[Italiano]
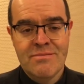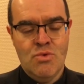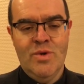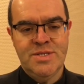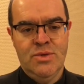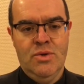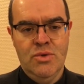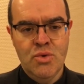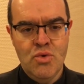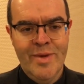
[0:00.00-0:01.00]
Questo
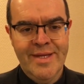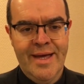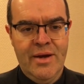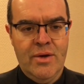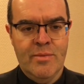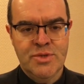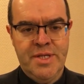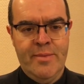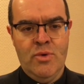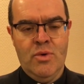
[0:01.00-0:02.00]
documentario che
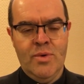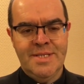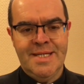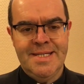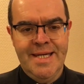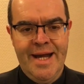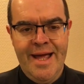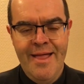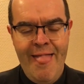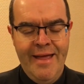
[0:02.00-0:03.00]
mostriamo questa sera,
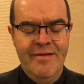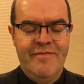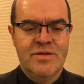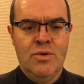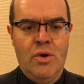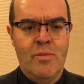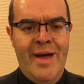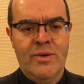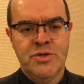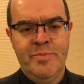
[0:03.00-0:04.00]
Il fattore
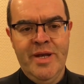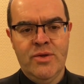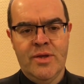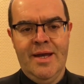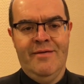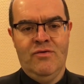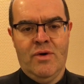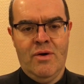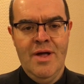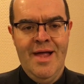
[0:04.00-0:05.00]
umano, spirito del
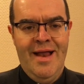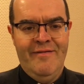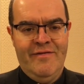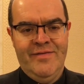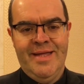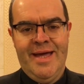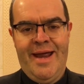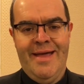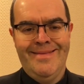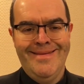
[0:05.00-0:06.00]
lavoro, fa
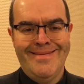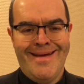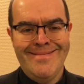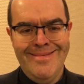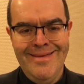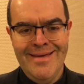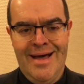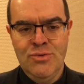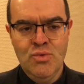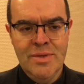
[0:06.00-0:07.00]
vedere di tanti
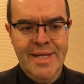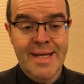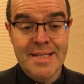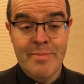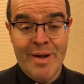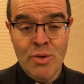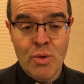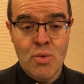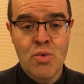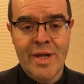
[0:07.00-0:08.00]
adulti che si prendono
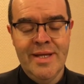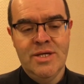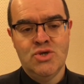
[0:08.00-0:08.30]
cura dei